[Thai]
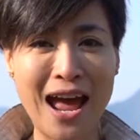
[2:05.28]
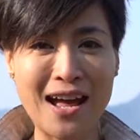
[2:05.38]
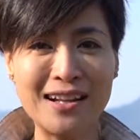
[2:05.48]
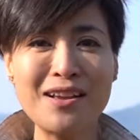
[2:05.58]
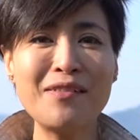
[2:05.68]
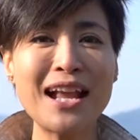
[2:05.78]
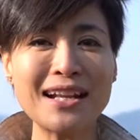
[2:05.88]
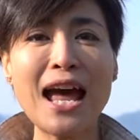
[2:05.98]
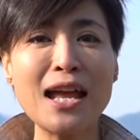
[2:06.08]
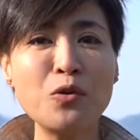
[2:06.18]
อะแล้วเว
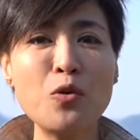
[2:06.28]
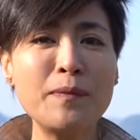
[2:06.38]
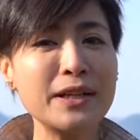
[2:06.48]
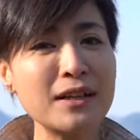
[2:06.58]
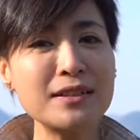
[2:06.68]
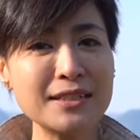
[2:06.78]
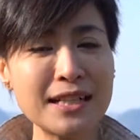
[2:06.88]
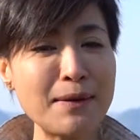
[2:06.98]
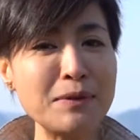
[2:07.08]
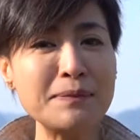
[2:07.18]
ลาถ่ายรูปมันก็
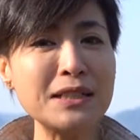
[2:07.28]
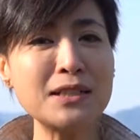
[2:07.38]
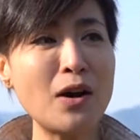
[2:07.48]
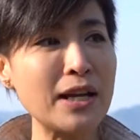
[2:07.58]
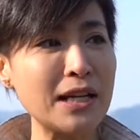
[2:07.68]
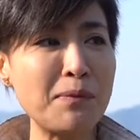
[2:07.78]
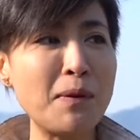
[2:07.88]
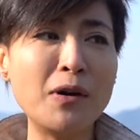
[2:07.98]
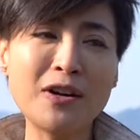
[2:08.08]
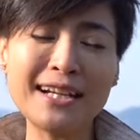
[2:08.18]
จะหน้ามืดๆหน่อยแล้วพ
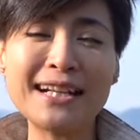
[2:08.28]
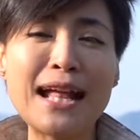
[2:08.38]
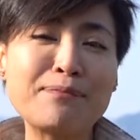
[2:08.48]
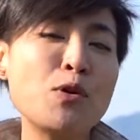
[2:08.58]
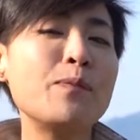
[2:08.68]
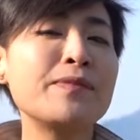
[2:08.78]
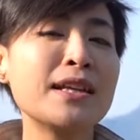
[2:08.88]
อมองไกลๆปุ๊บ